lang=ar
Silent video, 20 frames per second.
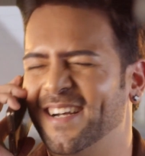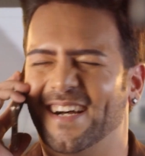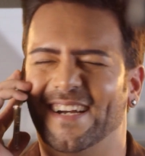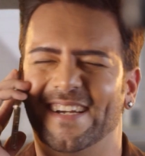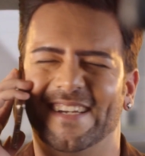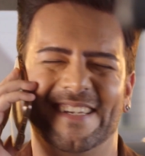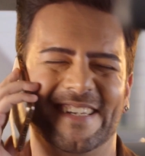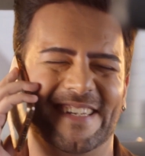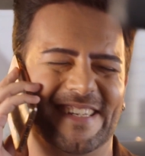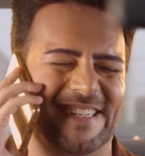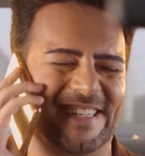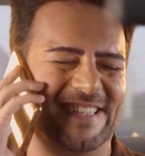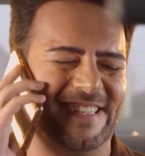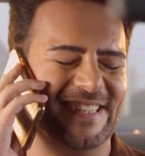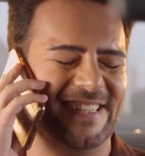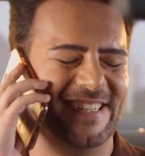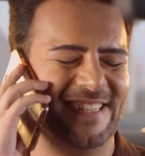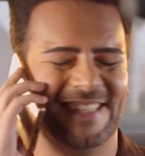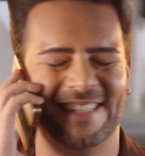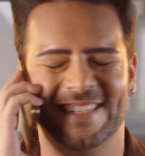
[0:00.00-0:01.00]
اه
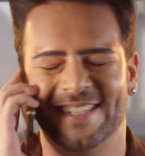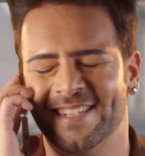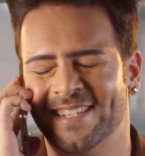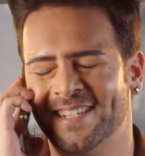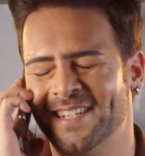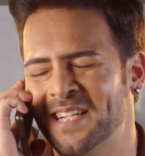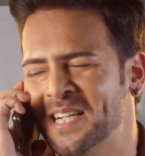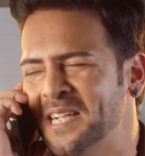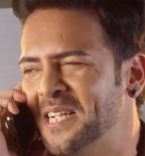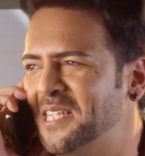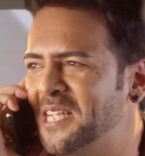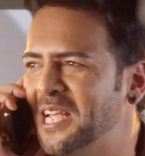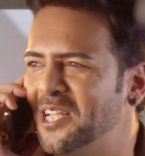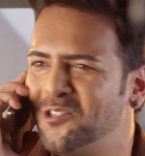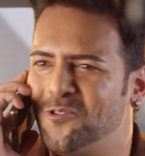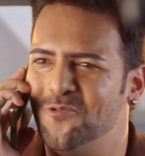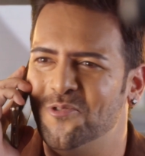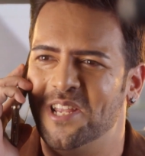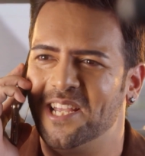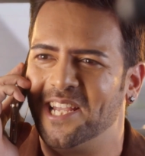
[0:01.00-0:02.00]
شو
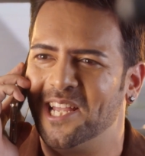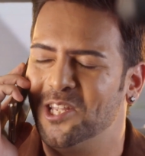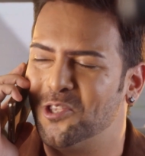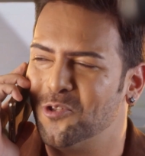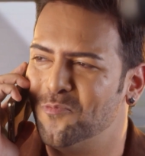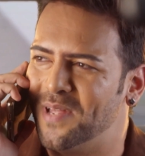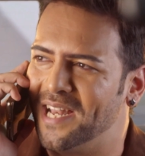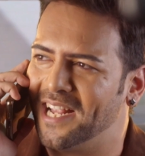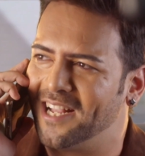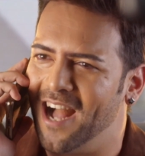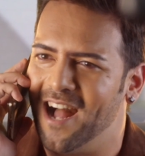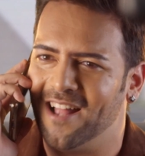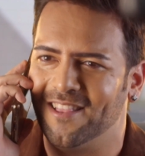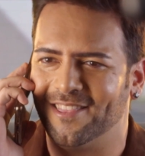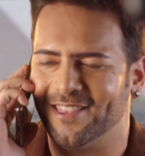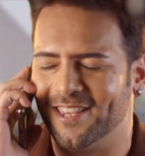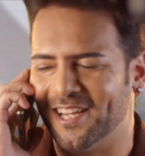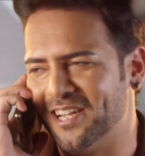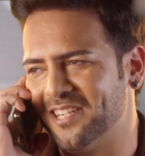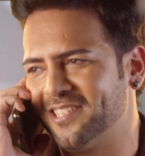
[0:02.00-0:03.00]
مشتاق اسمع
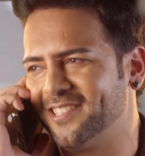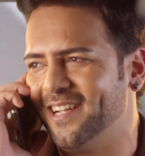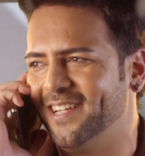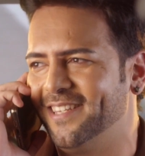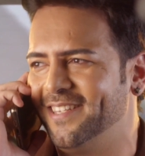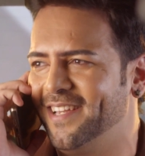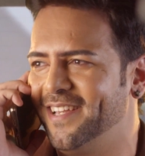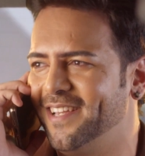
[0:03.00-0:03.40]
هالكلمه منك بعد